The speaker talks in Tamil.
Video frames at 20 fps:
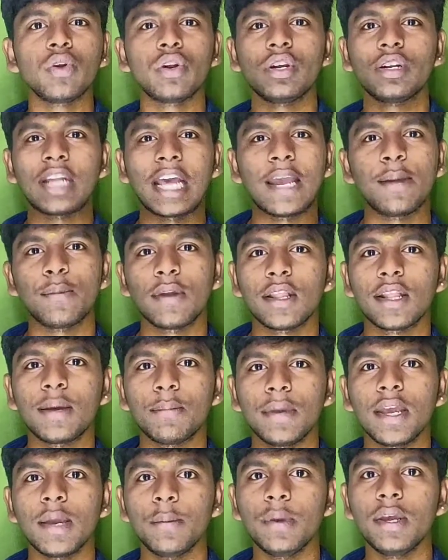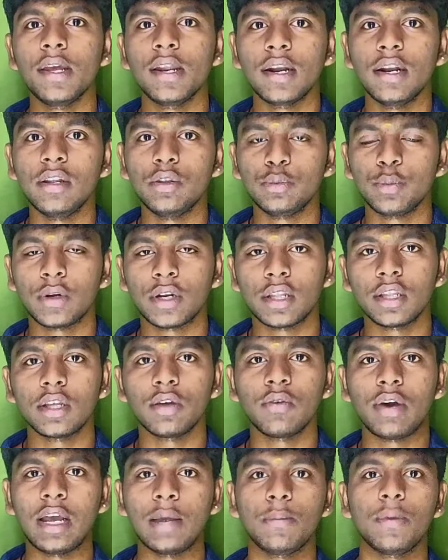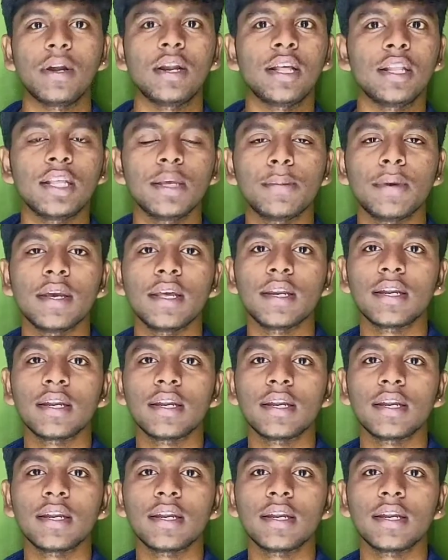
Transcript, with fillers: ஒரு டைம்ல தான் மேபி ரிலீஸ் பண்றதுக்கு வாய்ப்புகள் அதிகமாக